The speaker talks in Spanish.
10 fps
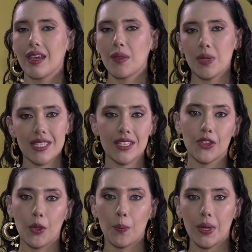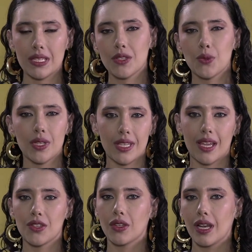de, Administración de Empresas
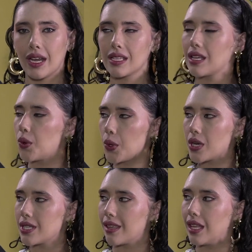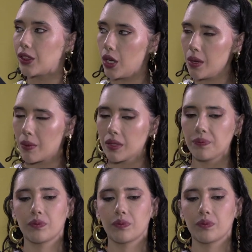Turísticas y Hoteleras de la Universidad del Tolima.